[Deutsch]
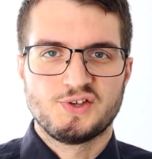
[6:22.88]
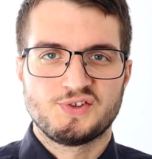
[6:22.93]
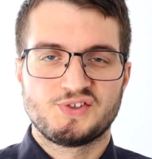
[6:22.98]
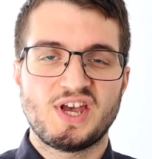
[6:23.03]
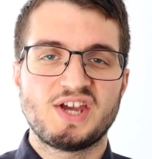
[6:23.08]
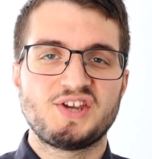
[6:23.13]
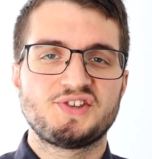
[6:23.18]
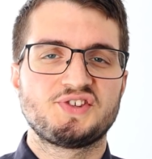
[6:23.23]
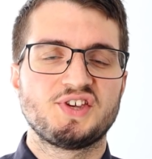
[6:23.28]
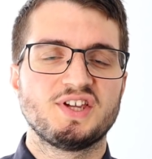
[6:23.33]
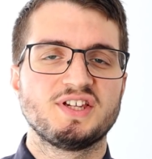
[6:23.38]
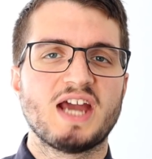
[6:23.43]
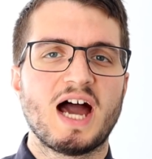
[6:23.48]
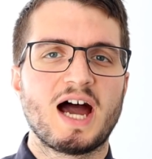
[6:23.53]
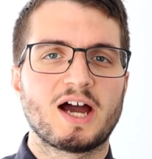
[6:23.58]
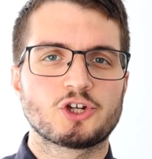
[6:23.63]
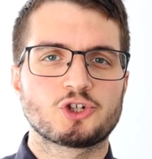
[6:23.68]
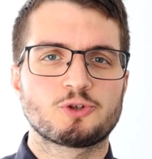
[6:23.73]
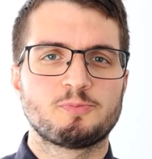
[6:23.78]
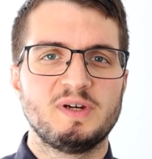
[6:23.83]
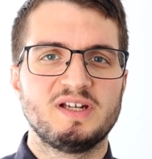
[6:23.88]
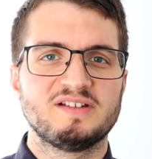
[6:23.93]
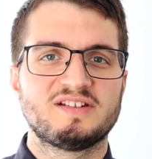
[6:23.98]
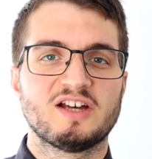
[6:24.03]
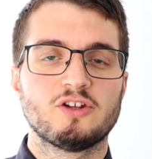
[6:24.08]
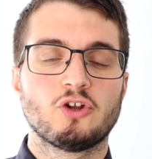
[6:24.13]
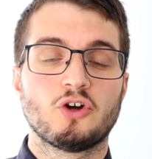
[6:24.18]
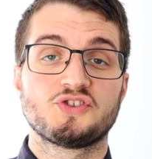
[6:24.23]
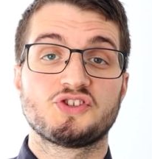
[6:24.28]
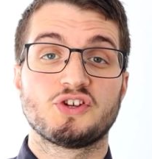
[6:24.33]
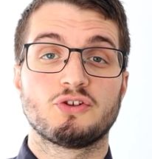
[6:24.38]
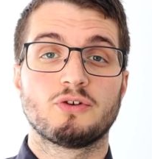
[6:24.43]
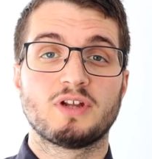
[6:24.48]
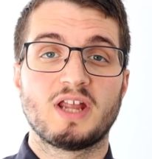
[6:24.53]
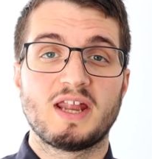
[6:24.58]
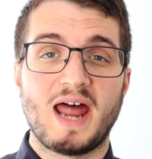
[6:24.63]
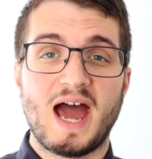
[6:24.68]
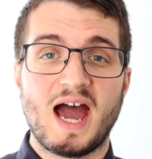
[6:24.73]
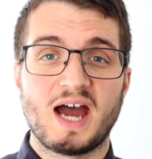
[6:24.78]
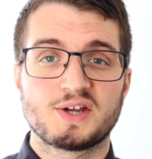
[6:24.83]
16 Jahre später,
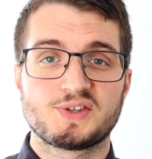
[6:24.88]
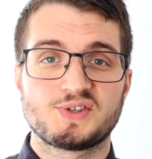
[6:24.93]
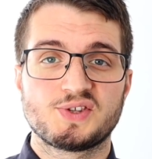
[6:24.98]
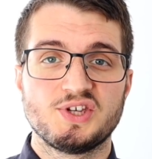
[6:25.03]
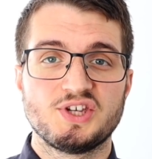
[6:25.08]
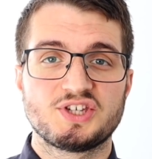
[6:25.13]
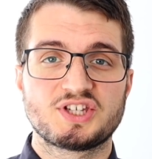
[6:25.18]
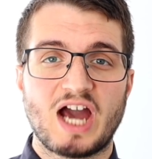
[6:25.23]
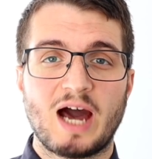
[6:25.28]
1980,